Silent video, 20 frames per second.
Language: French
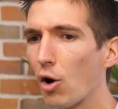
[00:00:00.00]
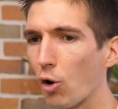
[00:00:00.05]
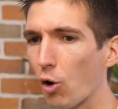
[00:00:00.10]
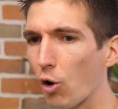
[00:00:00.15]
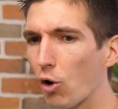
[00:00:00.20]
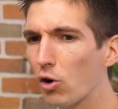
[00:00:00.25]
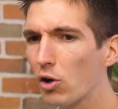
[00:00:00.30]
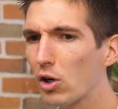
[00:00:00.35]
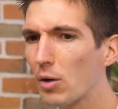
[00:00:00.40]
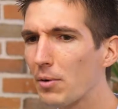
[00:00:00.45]

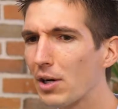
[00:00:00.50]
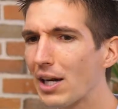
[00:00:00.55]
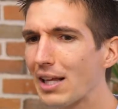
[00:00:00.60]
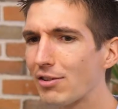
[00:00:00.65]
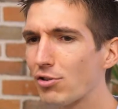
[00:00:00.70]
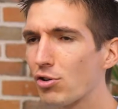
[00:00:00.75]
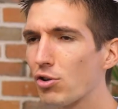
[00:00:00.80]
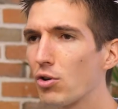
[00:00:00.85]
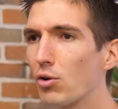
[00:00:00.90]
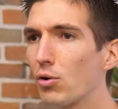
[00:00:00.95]

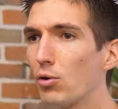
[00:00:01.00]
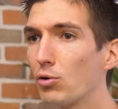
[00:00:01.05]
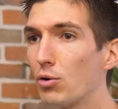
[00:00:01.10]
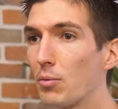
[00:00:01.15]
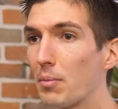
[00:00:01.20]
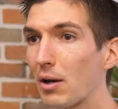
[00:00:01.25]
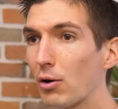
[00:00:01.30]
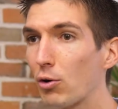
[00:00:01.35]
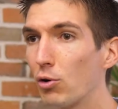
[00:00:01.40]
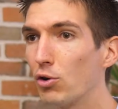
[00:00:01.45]
Recommandation
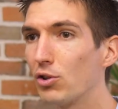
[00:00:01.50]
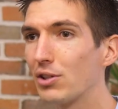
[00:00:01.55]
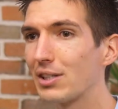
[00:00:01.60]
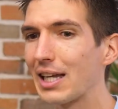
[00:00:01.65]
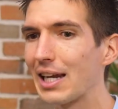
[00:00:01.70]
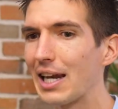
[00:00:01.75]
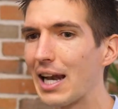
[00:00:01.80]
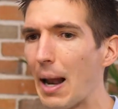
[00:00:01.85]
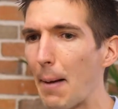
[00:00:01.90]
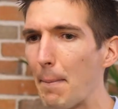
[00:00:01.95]
numéro 1,
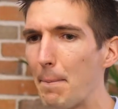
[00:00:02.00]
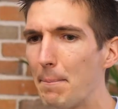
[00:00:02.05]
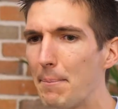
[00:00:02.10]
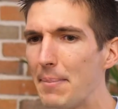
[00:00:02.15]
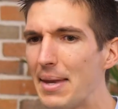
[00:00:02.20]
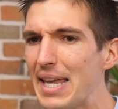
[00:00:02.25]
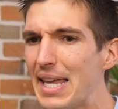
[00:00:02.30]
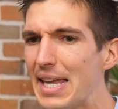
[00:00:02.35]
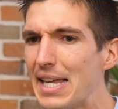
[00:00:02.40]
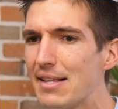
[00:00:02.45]
quelle est la
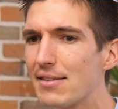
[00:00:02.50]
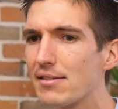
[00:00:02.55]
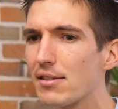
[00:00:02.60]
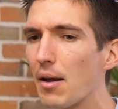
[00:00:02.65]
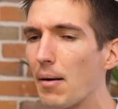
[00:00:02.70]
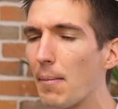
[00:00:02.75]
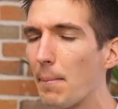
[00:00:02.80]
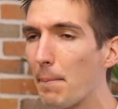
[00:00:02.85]
mise